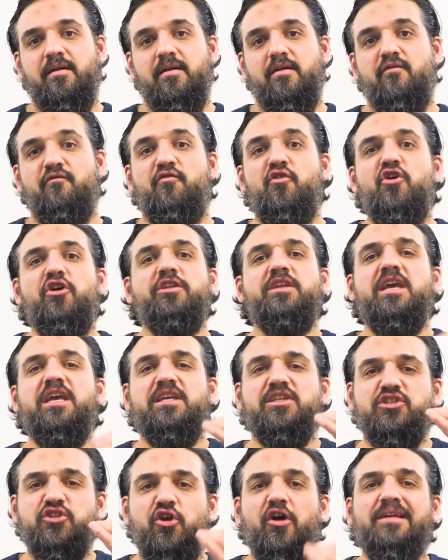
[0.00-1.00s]
Würde
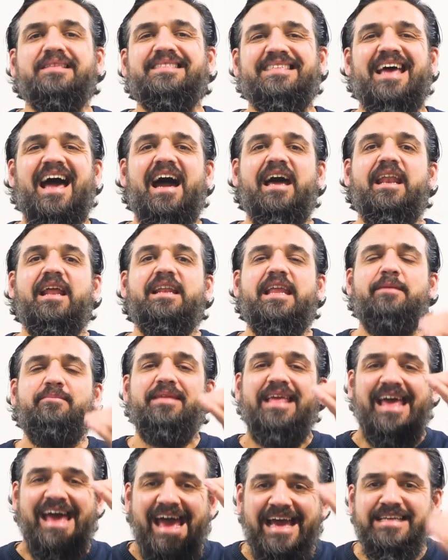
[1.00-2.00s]
ich trotz alledem
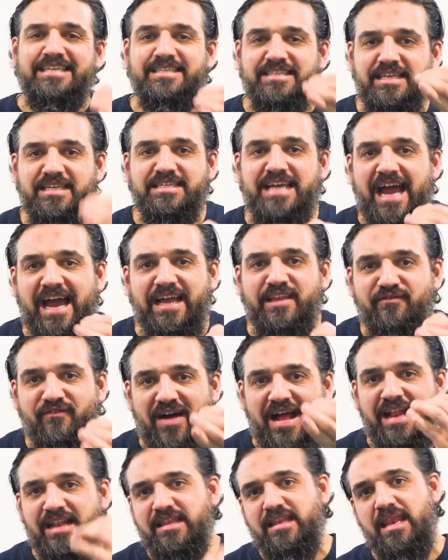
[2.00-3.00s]
Gerechtigkeit
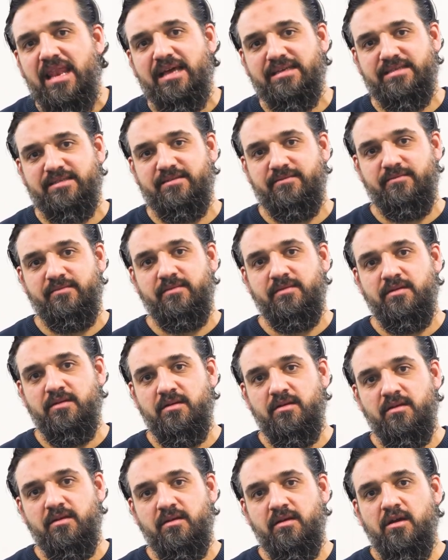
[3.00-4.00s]
walten lassen.
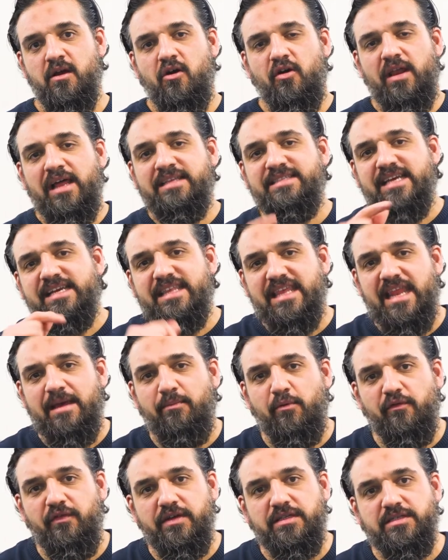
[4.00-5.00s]
Und dann sagte der
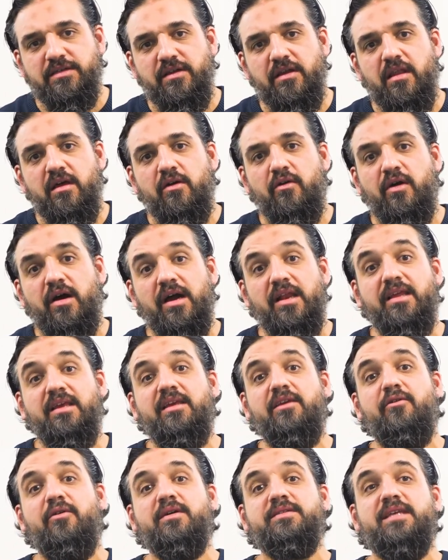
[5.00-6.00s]
Prophet sallallahu
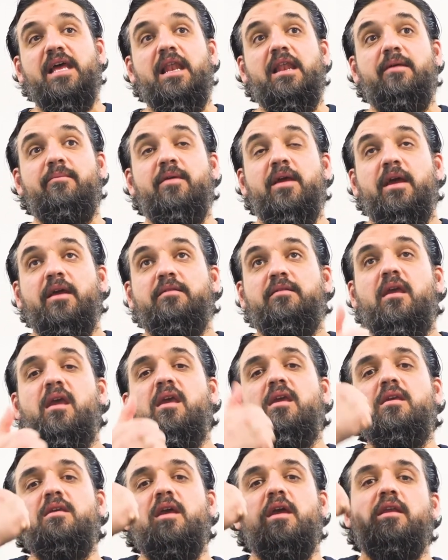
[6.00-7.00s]
alaihi wasallam,
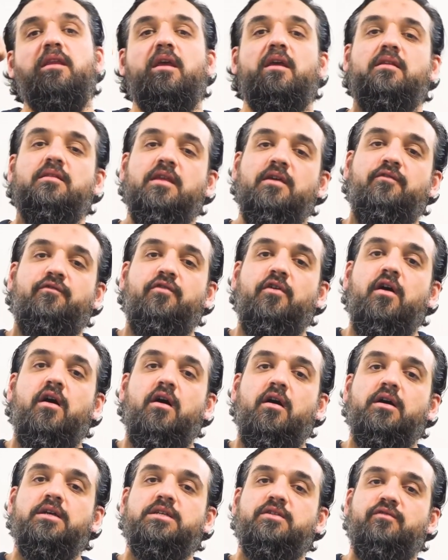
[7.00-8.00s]
diejenigen, die
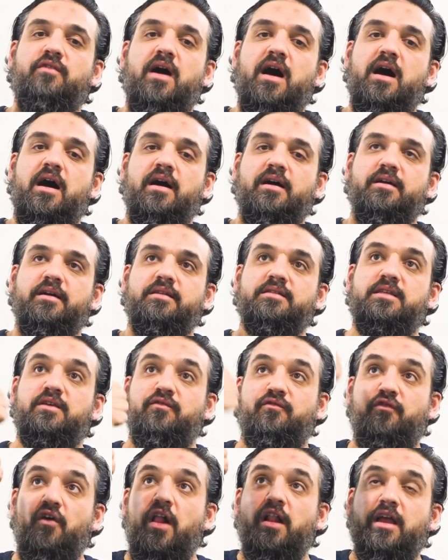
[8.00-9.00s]
vor euch waren, die
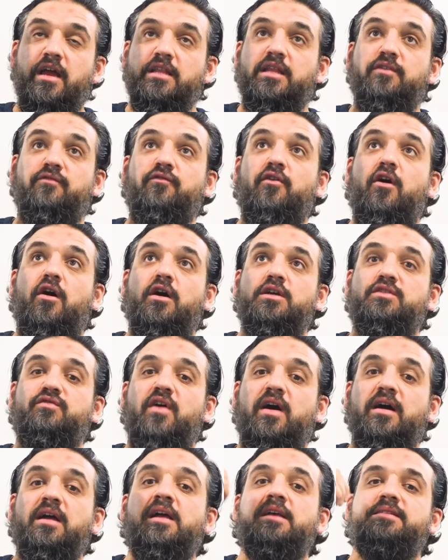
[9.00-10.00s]
Völker, die vor euch
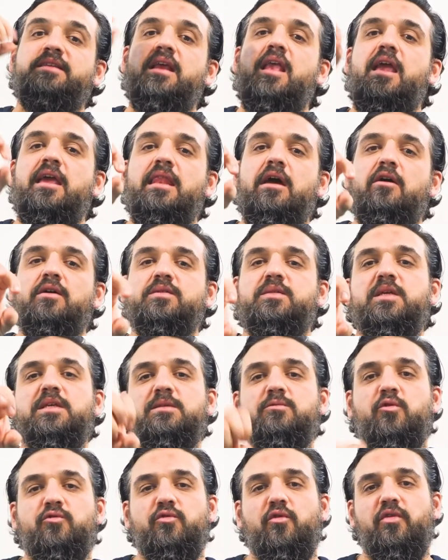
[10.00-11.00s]
waren, sind genau aus
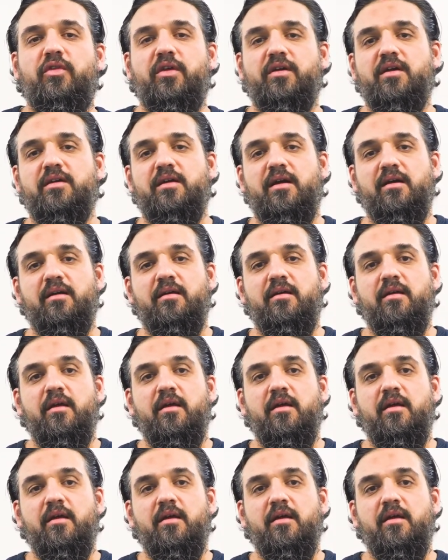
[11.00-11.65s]
diesem Grund untergegangen.